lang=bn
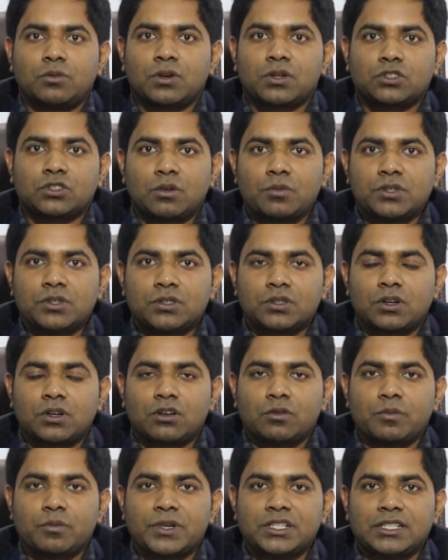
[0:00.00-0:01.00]
বড় সমস্ত
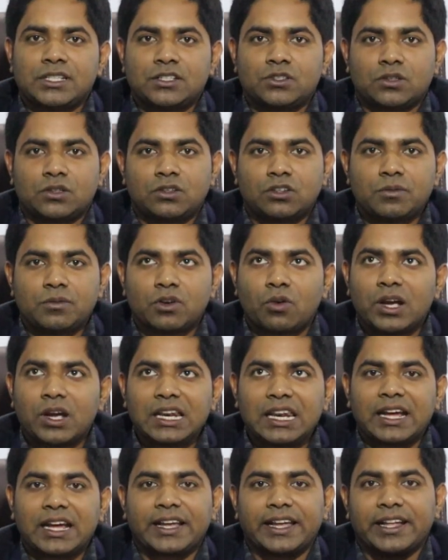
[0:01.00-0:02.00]
রকমের মেশিনে যত রকমের
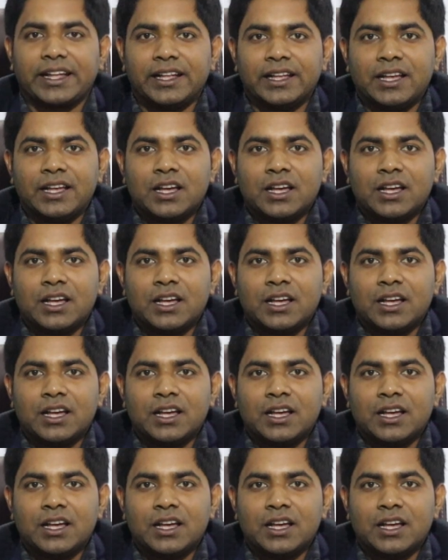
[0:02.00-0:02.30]
অয়েল লাগে